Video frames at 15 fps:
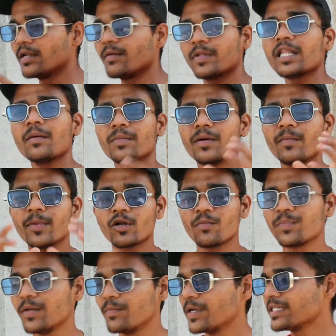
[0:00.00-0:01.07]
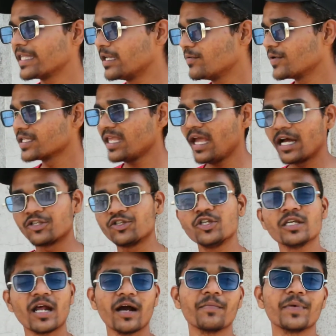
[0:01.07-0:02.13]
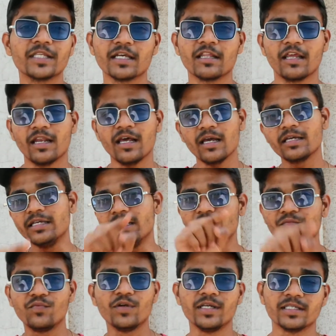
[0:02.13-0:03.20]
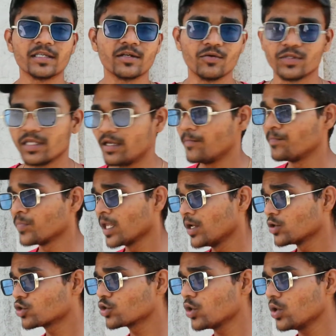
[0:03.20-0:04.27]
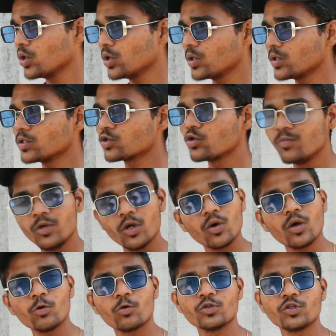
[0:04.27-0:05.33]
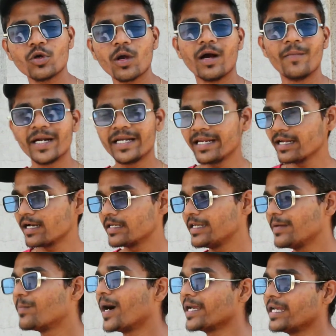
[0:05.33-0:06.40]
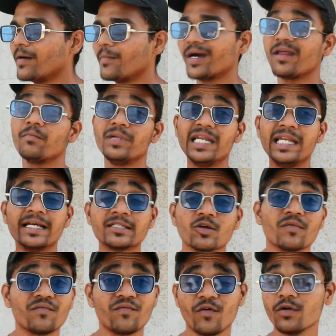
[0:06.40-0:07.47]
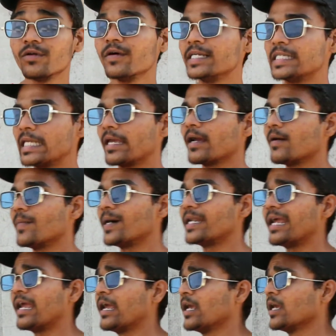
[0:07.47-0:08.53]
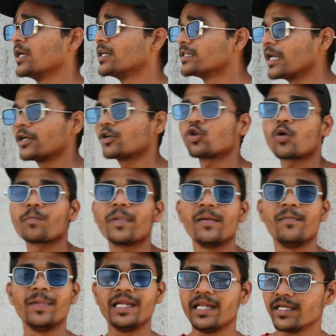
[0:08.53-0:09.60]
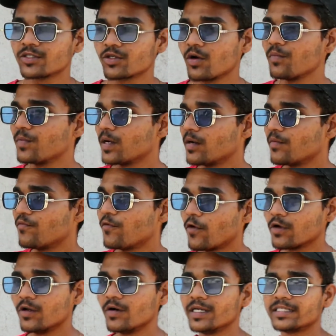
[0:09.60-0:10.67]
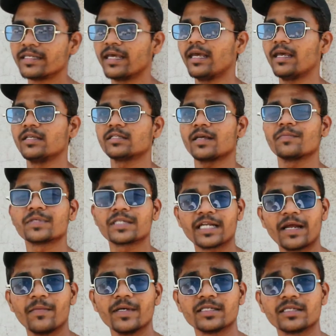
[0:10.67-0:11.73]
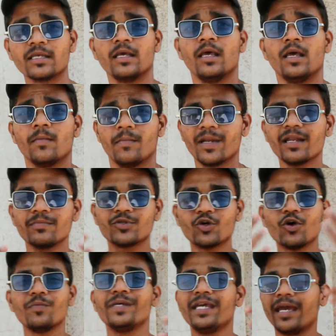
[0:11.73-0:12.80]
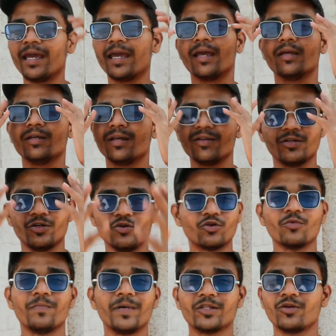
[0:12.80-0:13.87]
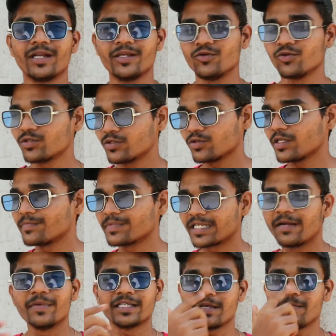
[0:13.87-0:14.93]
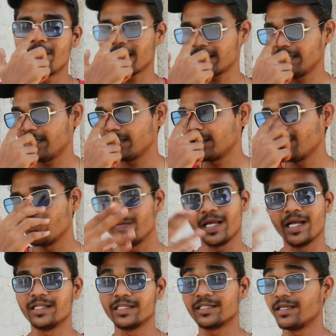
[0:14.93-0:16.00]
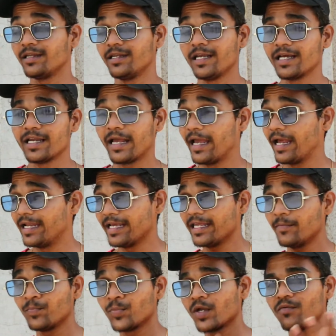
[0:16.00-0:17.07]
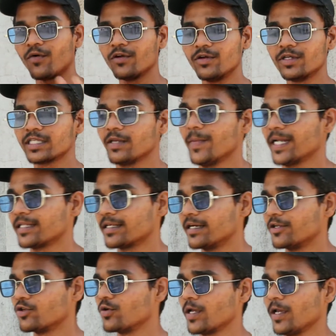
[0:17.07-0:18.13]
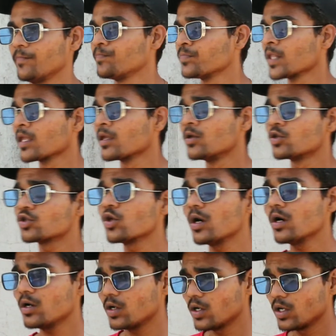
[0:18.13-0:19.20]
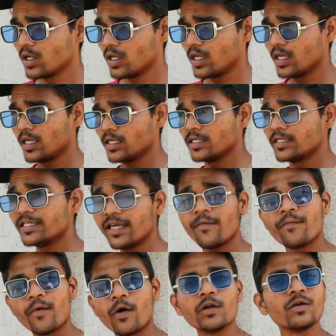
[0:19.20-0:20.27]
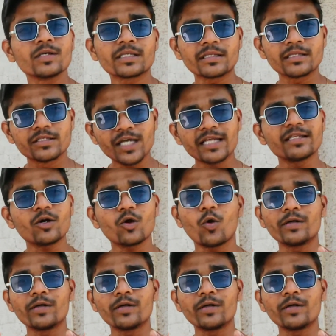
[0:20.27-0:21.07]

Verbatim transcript: ना मतलब नंबर ऑफ पीपल तेरी वजह से अच्छी राह पे चल रहे हैं ना ये इन्फ्लुएंसर होते हैं तो तुम लोगों को जो घमंड है ना कि भाई हमारे मिलियंस ऑफ फॉलोअर्स है हमारे टिकटॉक पे मिलियंस ऑफ फॉलोअर्स है सब्सक्राइबर्स मतलब जो भी है यूट्यूब पे तो नहीं हो तो सब्सक्राइबर्स की बात नहीं आती वो भी गलती से निकल गया लेकिन फॉलोअर्स की बात करें तो ओके तो ये फॉलोअर्स ज़्यादा